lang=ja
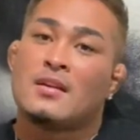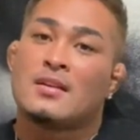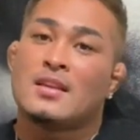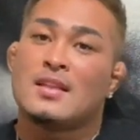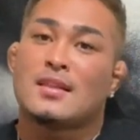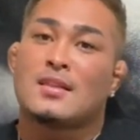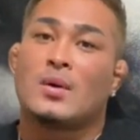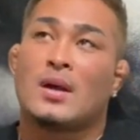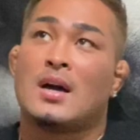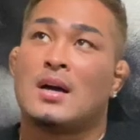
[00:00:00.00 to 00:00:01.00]
切っちゃった方
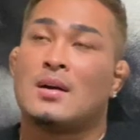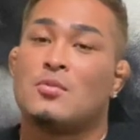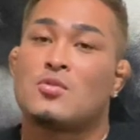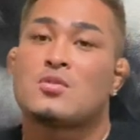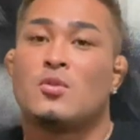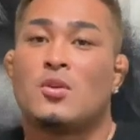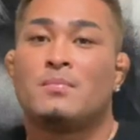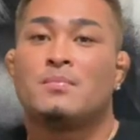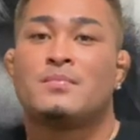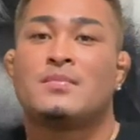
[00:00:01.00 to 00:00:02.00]
が帽子も
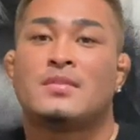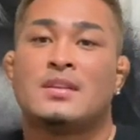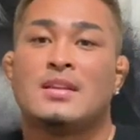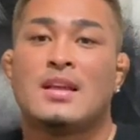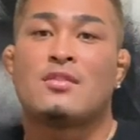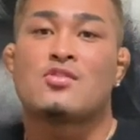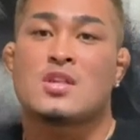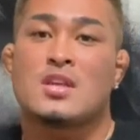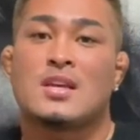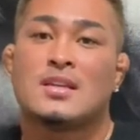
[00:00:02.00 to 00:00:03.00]
似合う
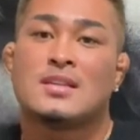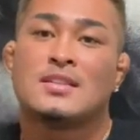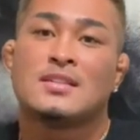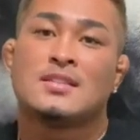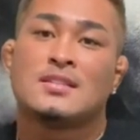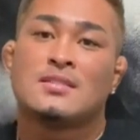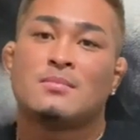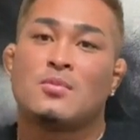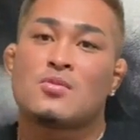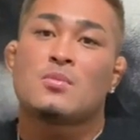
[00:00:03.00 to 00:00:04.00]
し
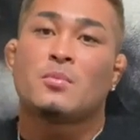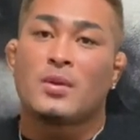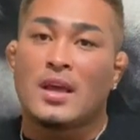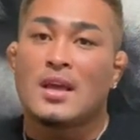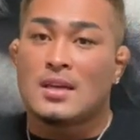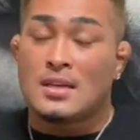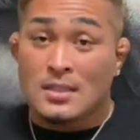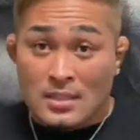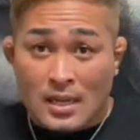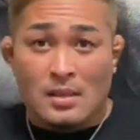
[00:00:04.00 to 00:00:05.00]
帽子もね
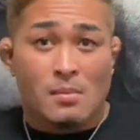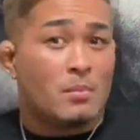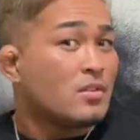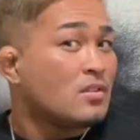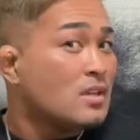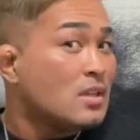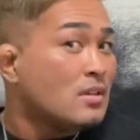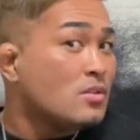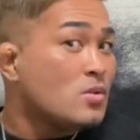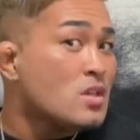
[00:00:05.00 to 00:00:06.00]
頭もすっきり
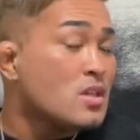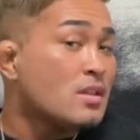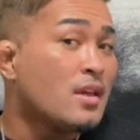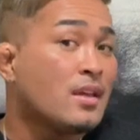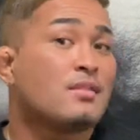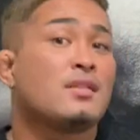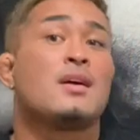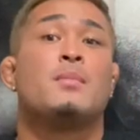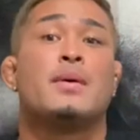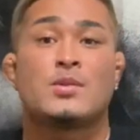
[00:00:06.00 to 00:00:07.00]
するし清潔
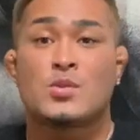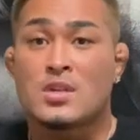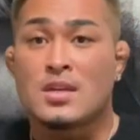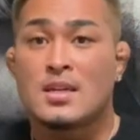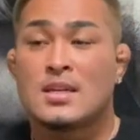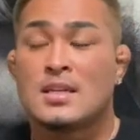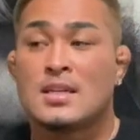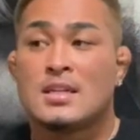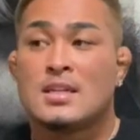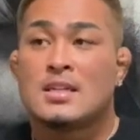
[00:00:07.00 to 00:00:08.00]
感もあるし
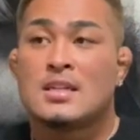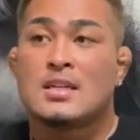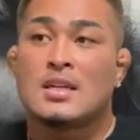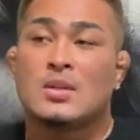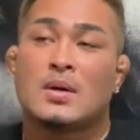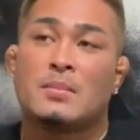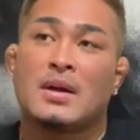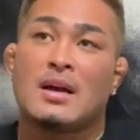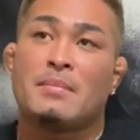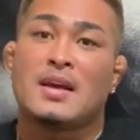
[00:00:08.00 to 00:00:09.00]
あとはまあ
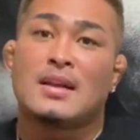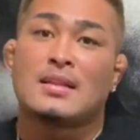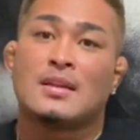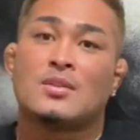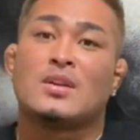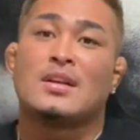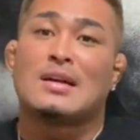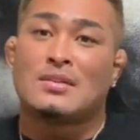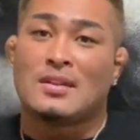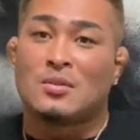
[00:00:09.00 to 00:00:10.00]
髪洗った後に
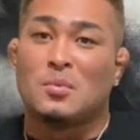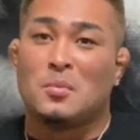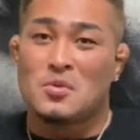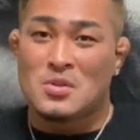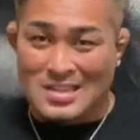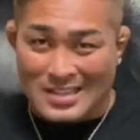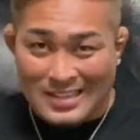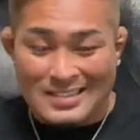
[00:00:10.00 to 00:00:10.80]
楽だと思うし